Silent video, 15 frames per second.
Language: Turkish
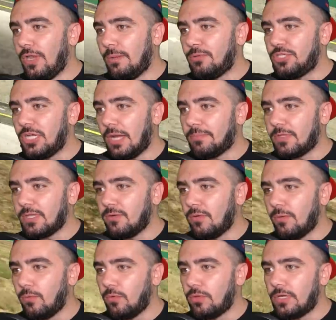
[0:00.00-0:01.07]
öyle bir şey yaptık ki
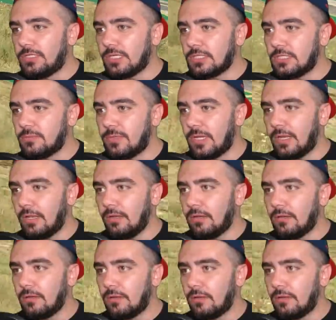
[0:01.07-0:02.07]
oğlum öldüreceksiniz beni lan.